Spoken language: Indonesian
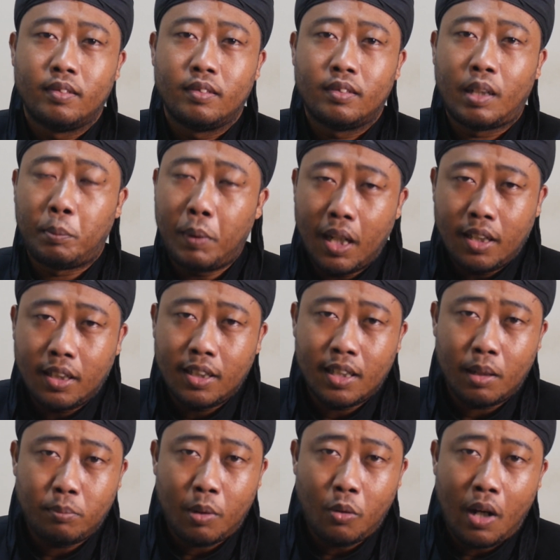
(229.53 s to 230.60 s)
tapi anda
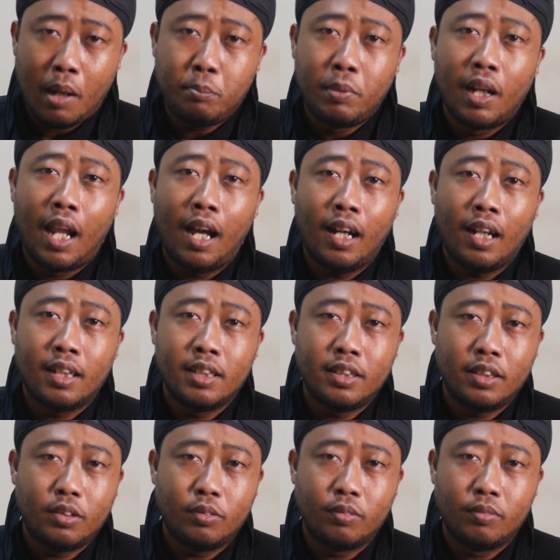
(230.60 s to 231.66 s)
tidak mau ambil langkah di
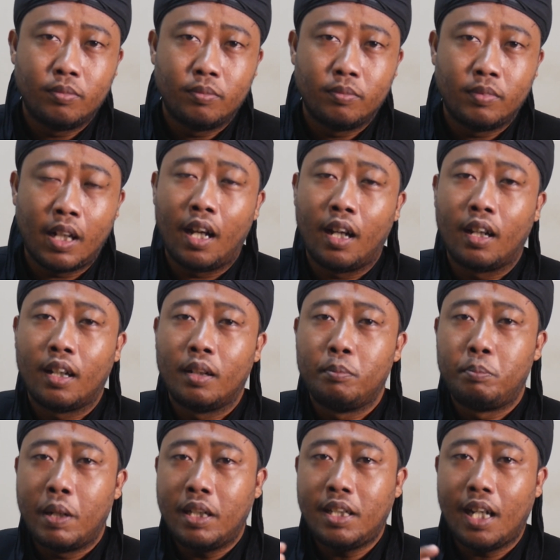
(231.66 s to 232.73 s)
situ nah
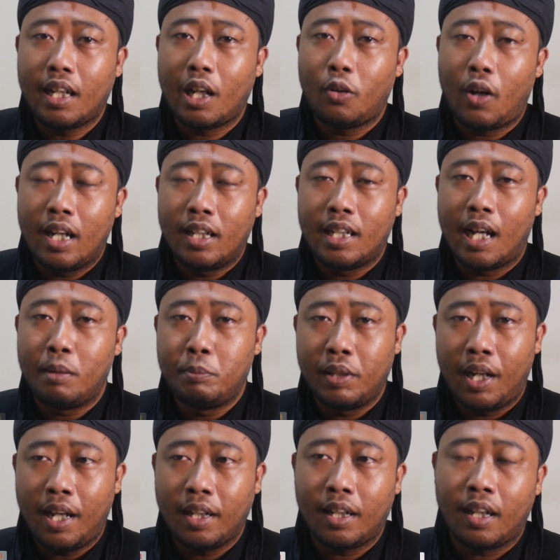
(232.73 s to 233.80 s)
beda kalau anda ambil
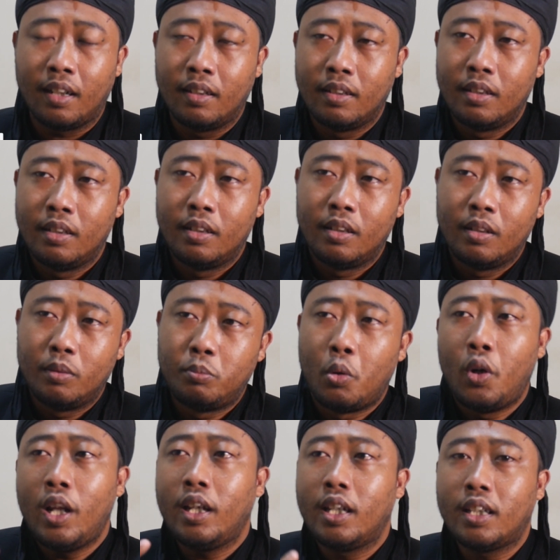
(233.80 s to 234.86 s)
langkah
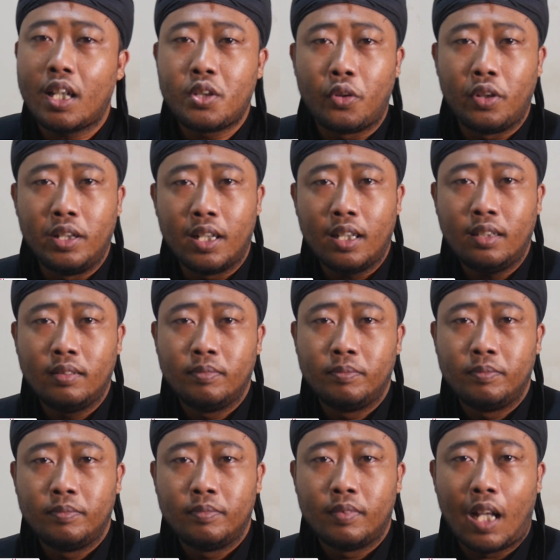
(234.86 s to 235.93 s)
boleh kita joinan
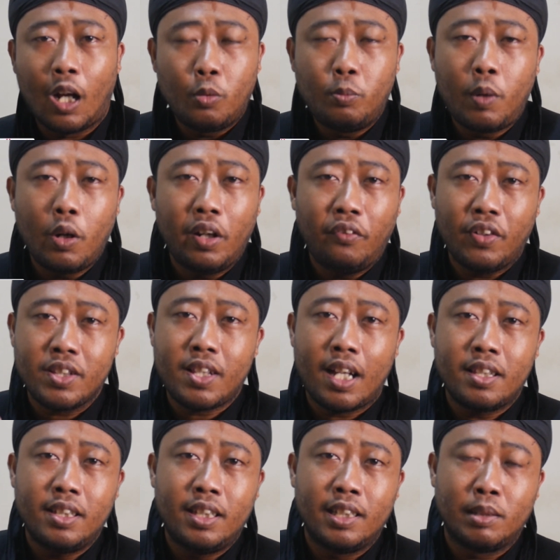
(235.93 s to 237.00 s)
aku mau
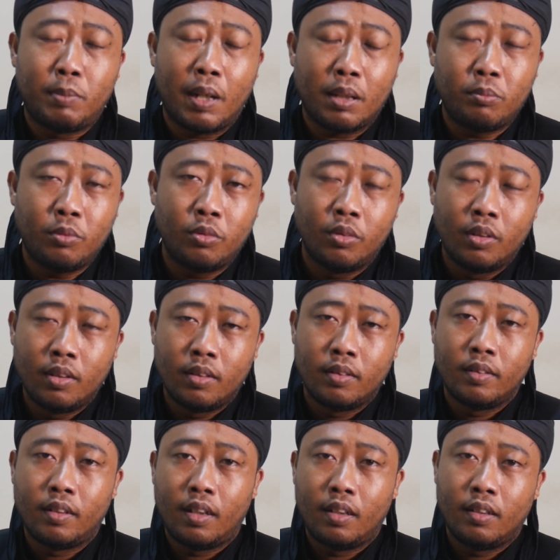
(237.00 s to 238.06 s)
investasi di tempatmu
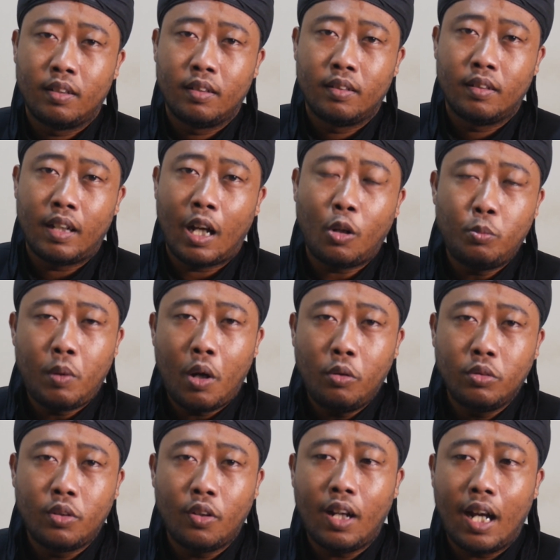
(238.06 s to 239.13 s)
aku mau
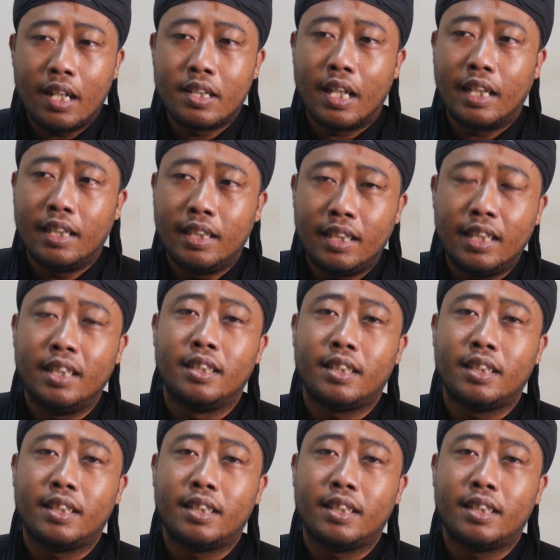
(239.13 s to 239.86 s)
dong ajari ini